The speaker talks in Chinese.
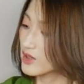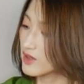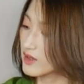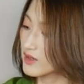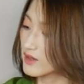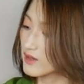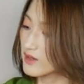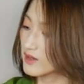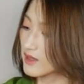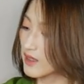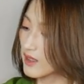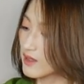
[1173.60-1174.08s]

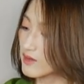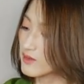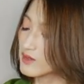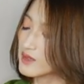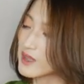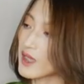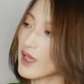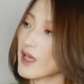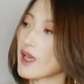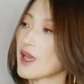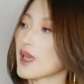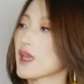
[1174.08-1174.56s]
跟刚
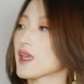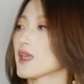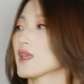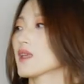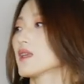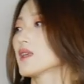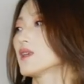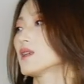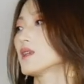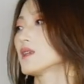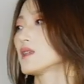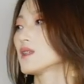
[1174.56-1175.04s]
才。
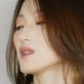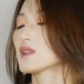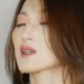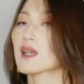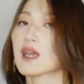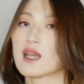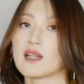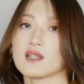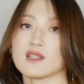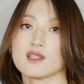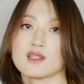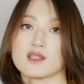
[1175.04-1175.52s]
一
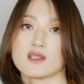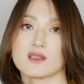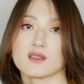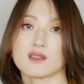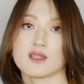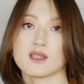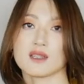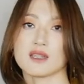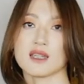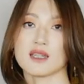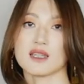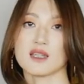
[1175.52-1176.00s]
开始
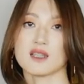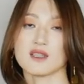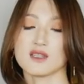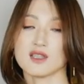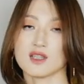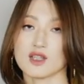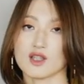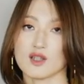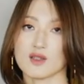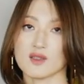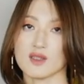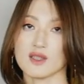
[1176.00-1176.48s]
给大家
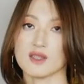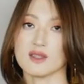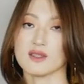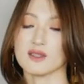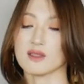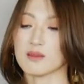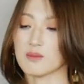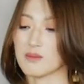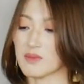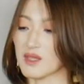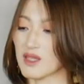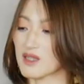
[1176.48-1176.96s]
介绍那一
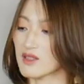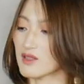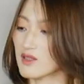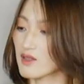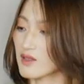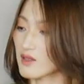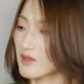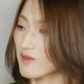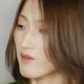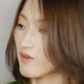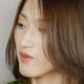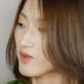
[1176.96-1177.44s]
件棉
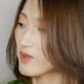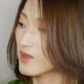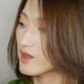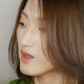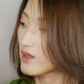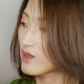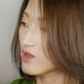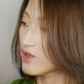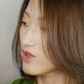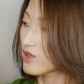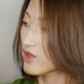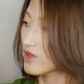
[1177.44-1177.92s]
质的风
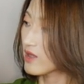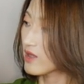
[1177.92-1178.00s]
衣是